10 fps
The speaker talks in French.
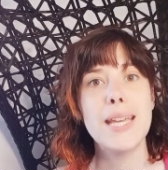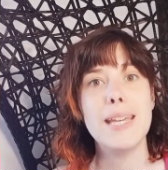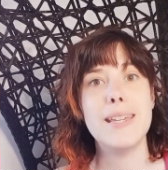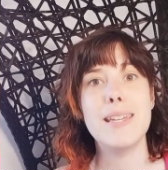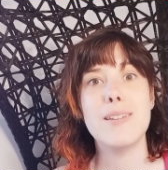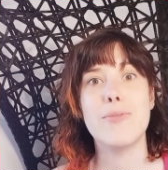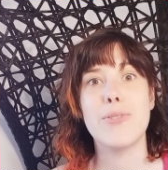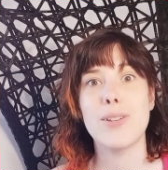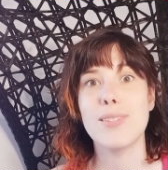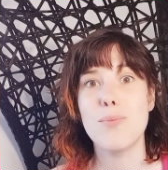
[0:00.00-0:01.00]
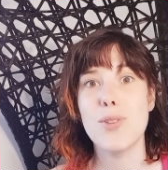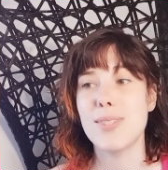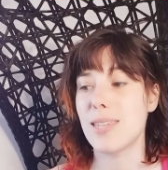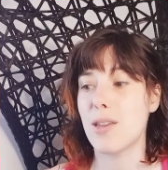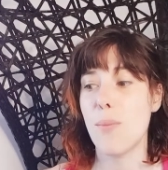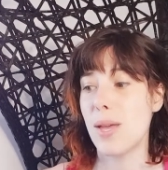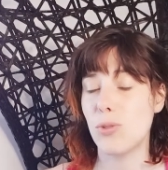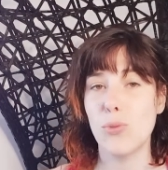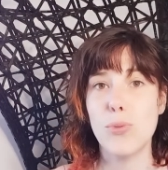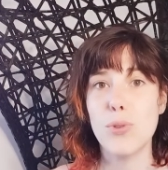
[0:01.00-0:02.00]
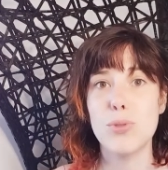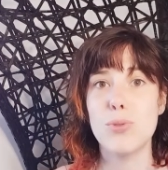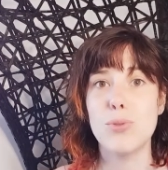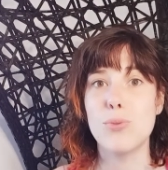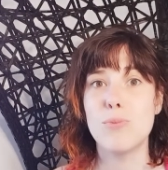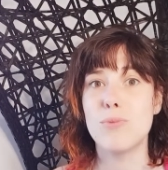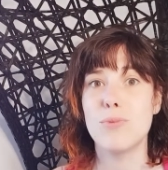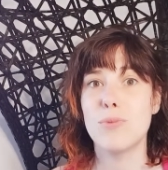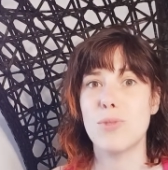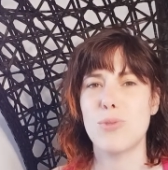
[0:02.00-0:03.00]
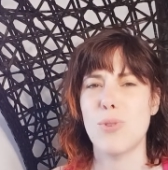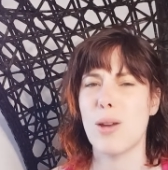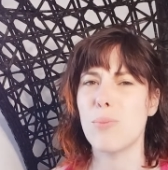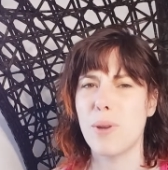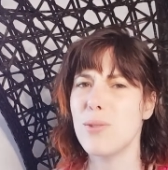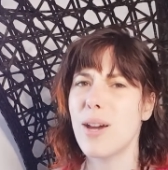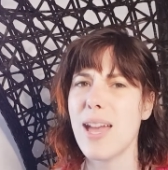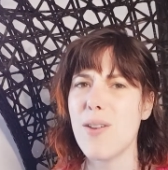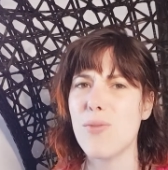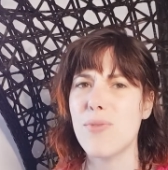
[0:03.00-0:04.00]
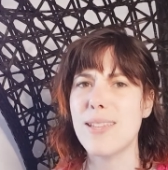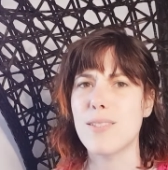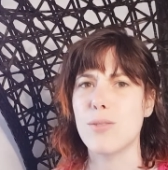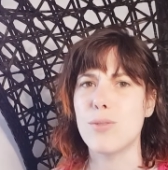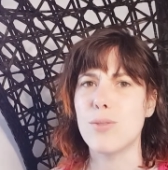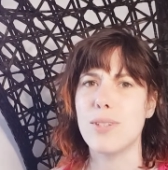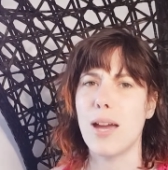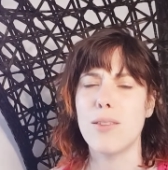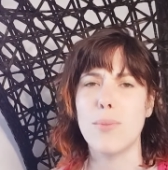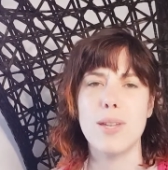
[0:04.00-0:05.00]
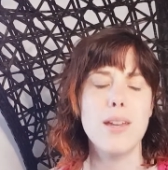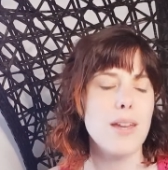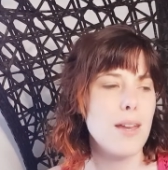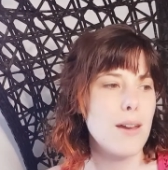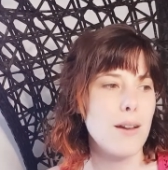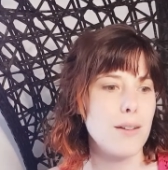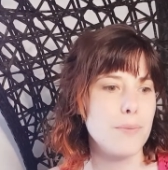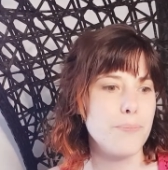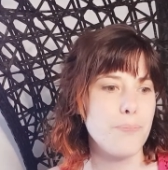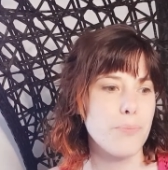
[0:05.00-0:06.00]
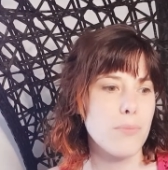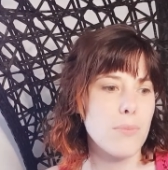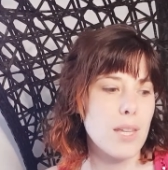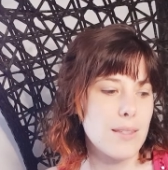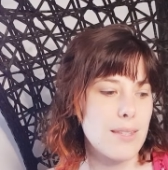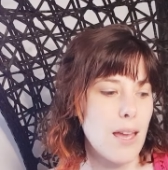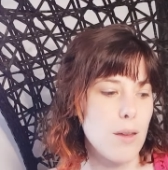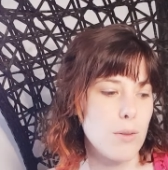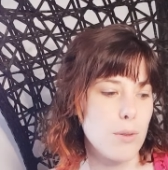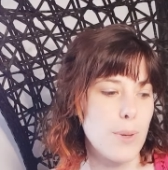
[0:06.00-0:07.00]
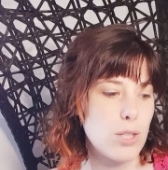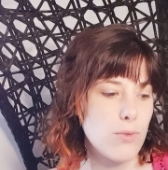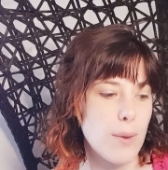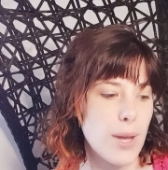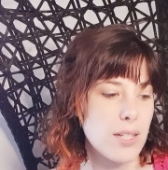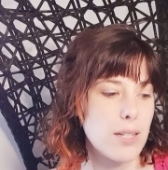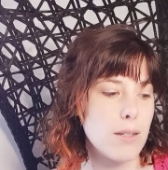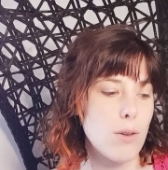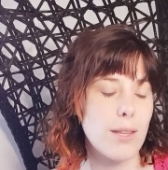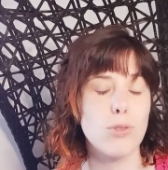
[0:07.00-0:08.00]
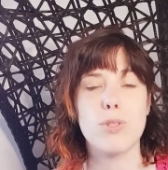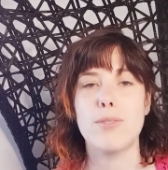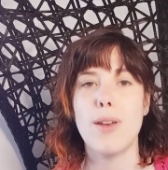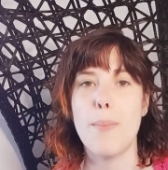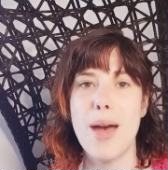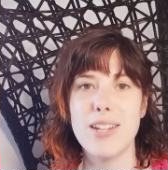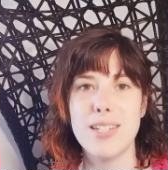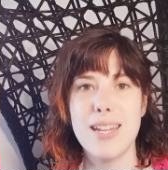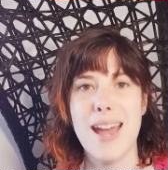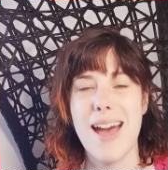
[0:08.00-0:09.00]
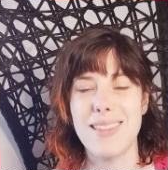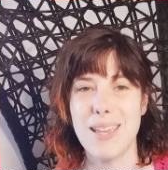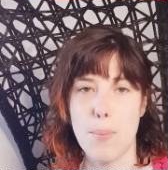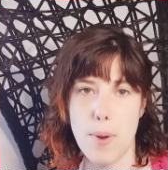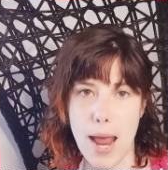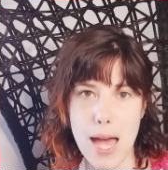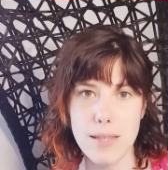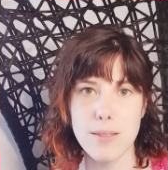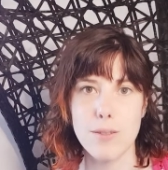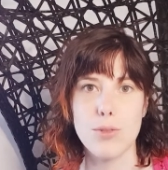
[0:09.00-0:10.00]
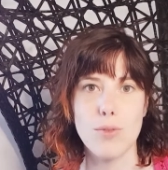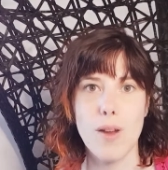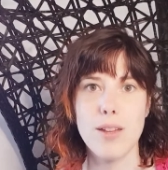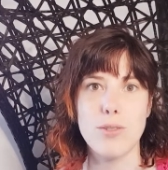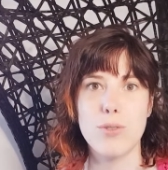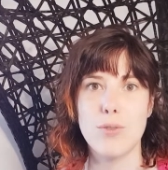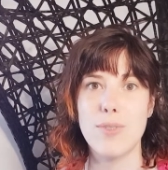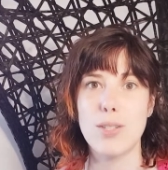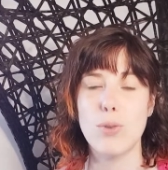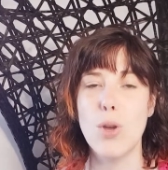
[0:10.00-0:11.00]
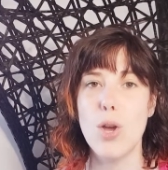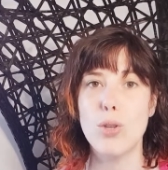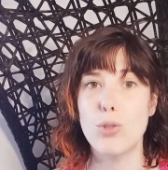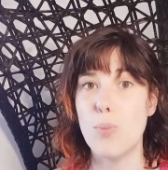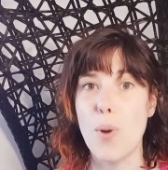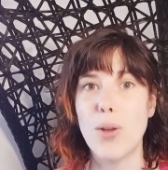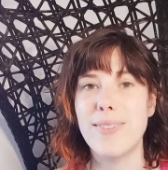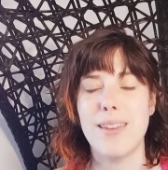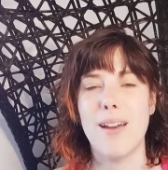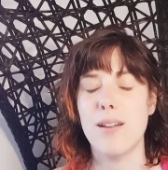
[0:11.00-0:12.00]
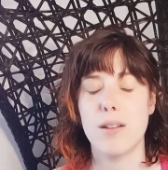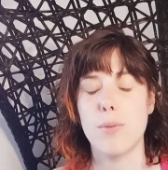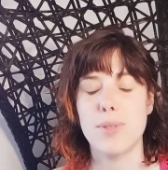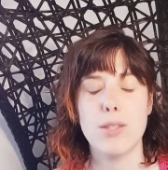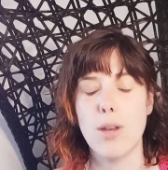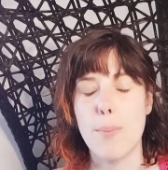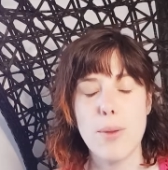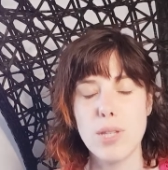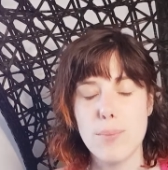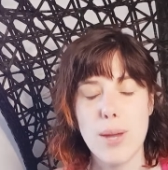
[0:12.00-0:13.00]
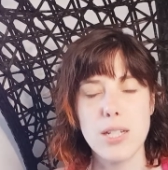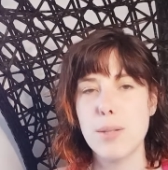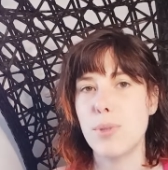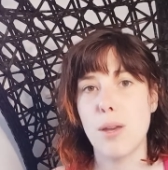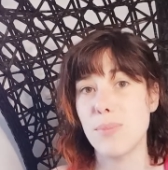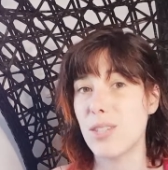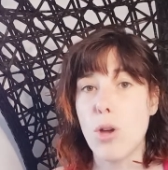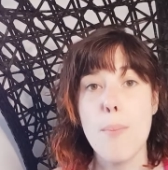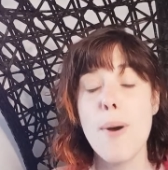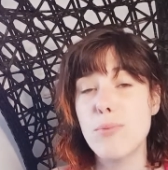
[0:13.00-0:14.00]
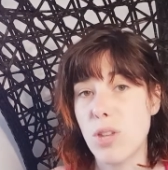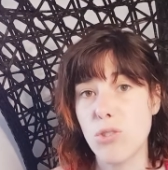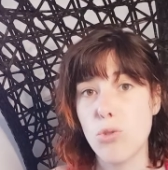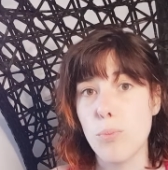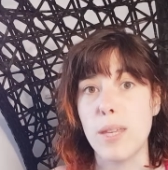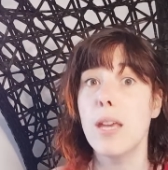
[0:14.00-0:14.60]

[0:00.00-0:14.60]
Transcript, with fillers: Et forcément, c'est comme un enfant que tu, tu accompagnerais en fait, que tu dirais non mais... Euh, tiens, euh, bah tu vas marcher, non, attends, je vais te faire marcher à ta place, tu vois, je, vais te, porter, hein, comme ça tu n'auras pas besoin de marcher, puis comme ça tu n'auras pas besoin de tomber,